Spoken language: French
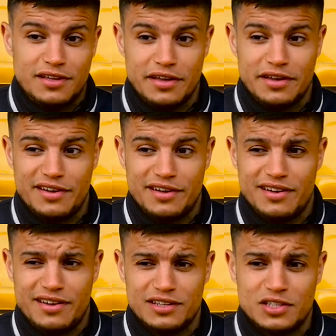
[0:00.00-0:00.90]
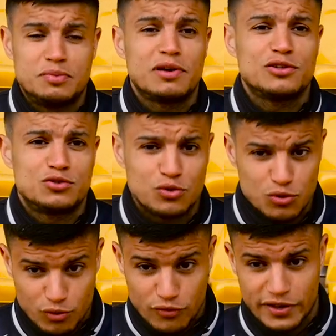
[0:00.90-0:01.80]
et euh, en espérant se
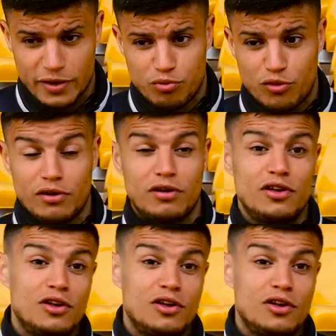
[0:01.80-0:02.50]
retrouver pour